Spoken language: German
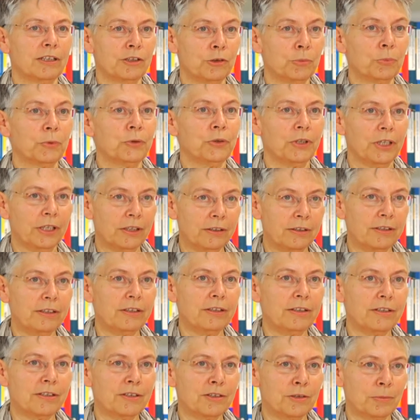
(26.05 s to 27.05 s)
als
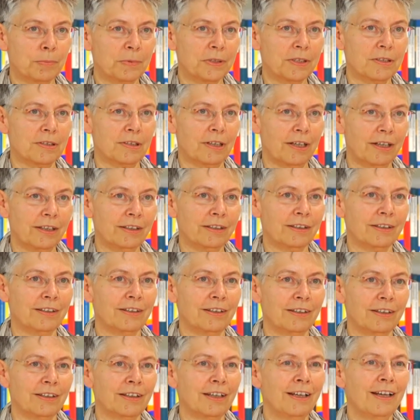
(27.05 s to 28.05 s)
Projektitis
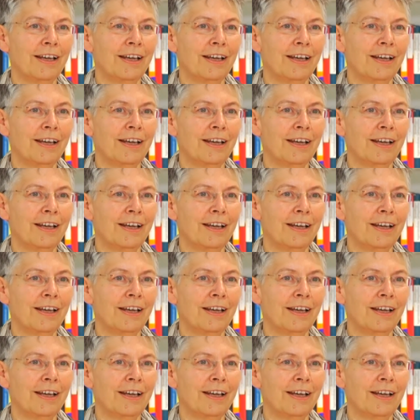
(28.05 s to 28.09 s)
bezeichnet,